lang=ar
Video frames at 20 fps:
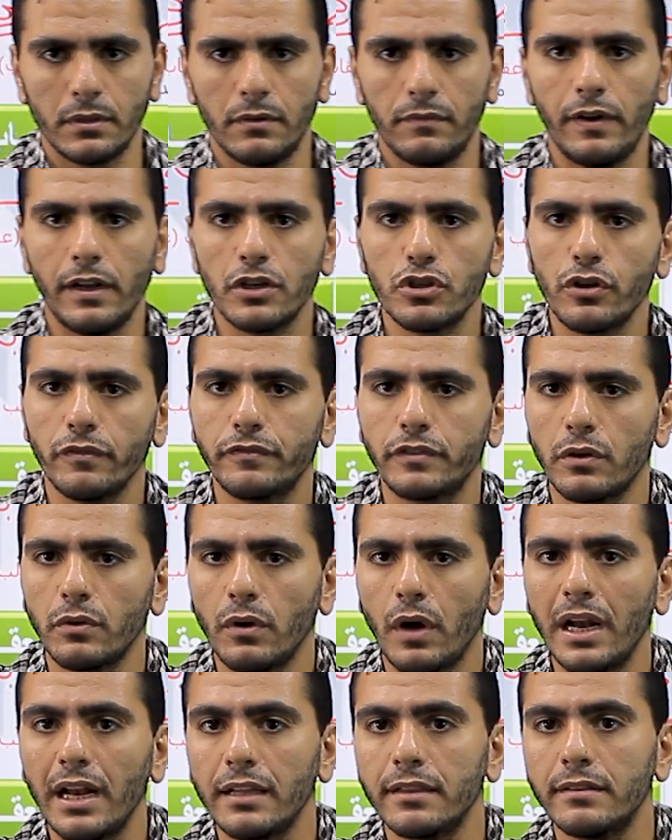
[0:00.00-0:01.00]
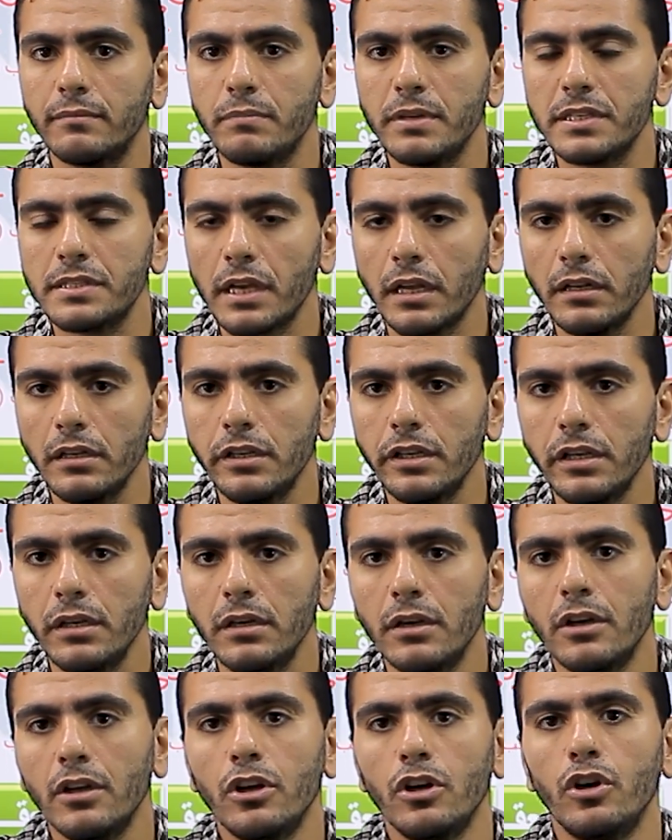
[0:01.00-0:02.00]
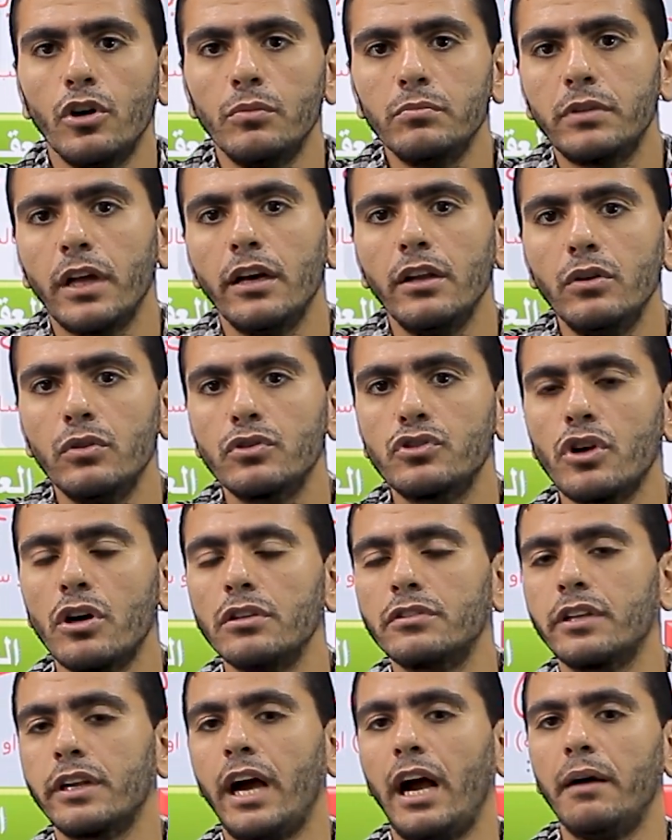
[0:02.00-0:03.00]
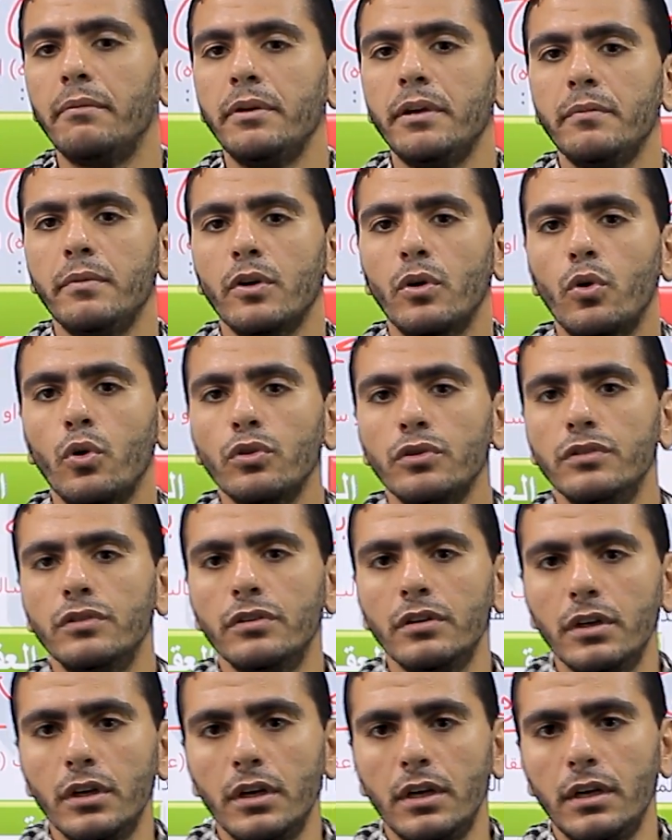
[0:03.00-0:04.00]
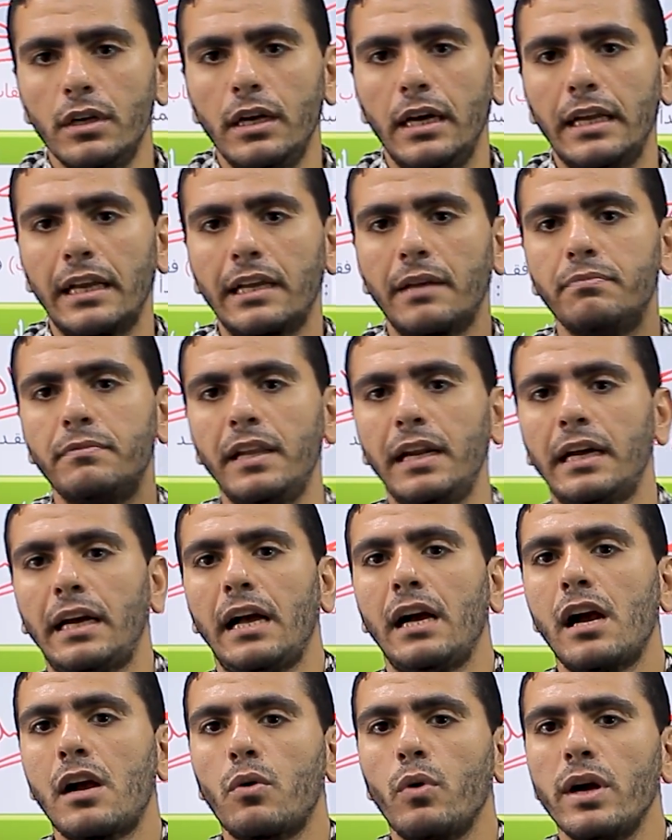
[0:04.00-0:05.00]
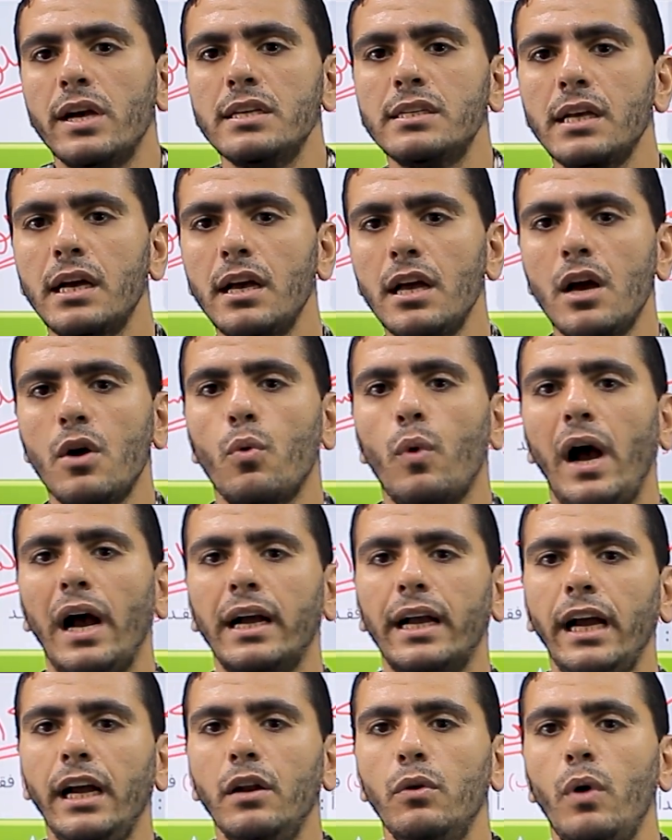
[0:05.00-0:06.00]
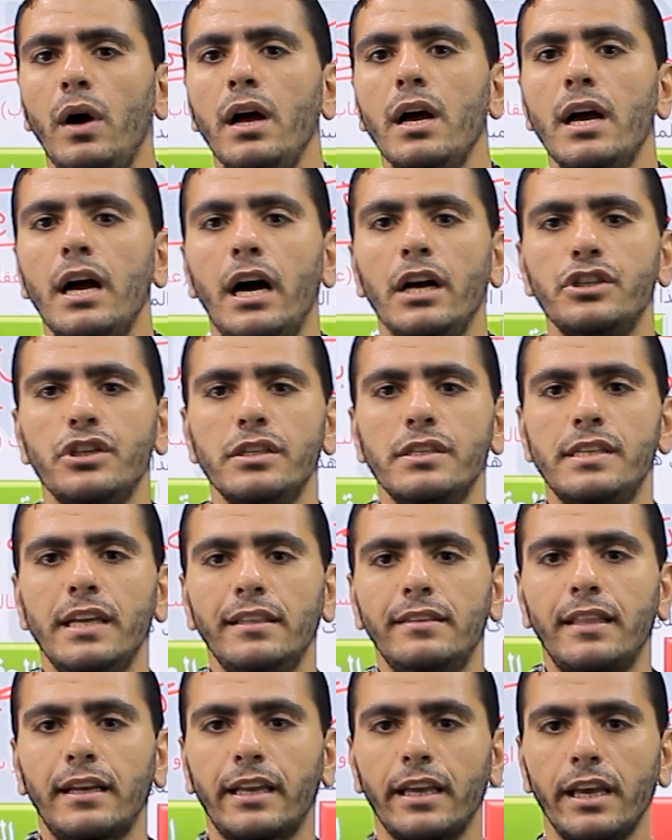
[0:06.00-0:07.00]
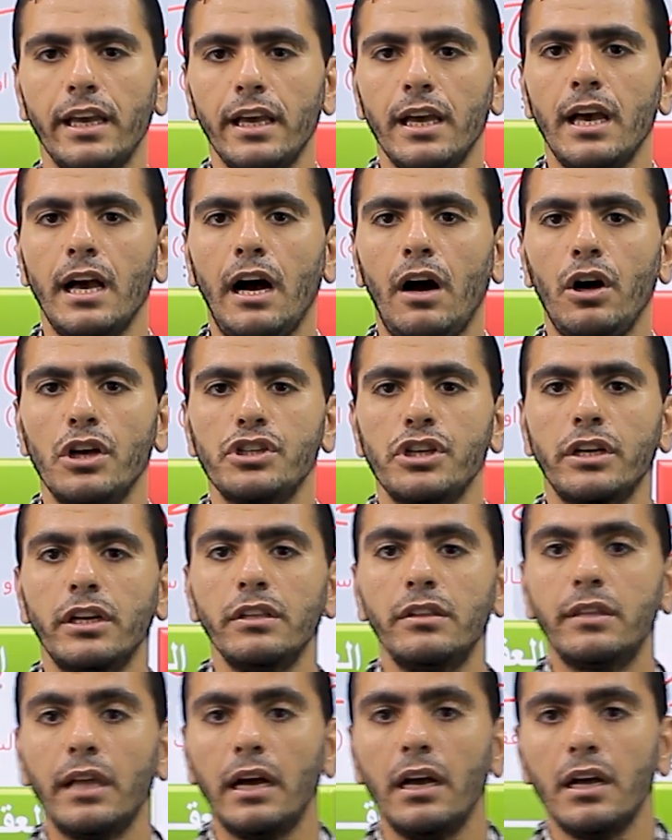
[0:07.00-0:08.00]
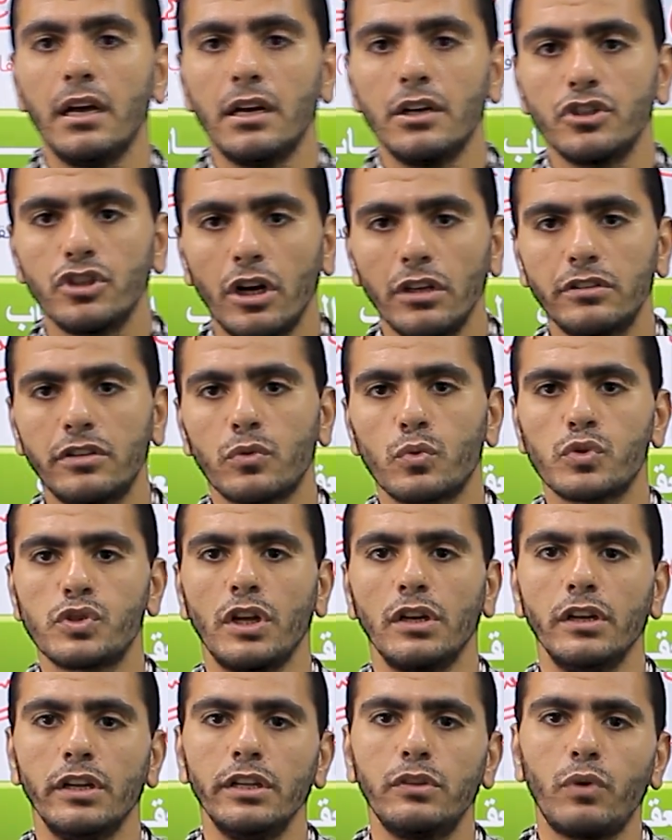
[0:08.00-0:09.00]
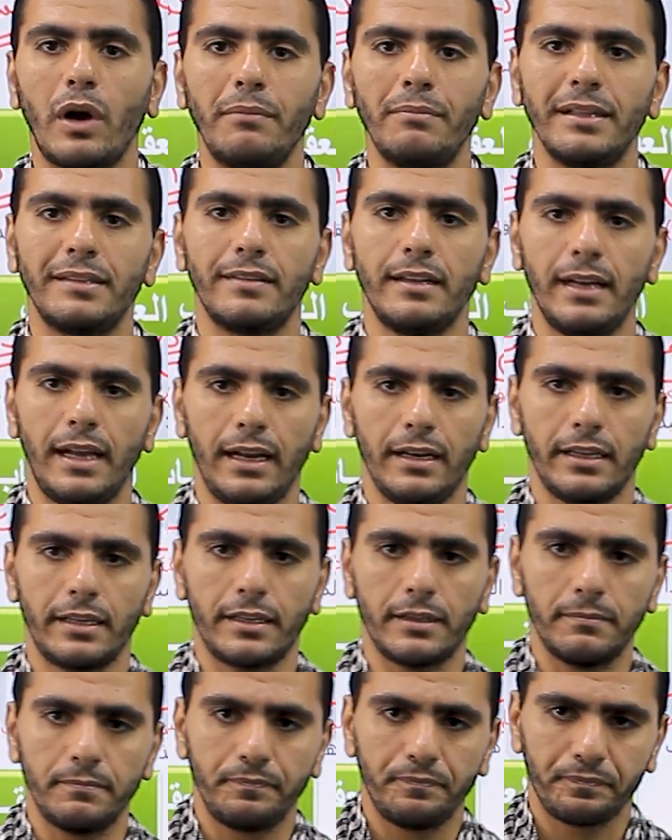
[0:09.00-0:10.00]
فانا شفت الولد بيصلي قمت قايل له شاطر يا حبيبي خد انا جبت لك حاجه كويسه وحاجه حلوه عشان سيادتك ايه او عشان انت شاطر وصليت وعملت اللي عليك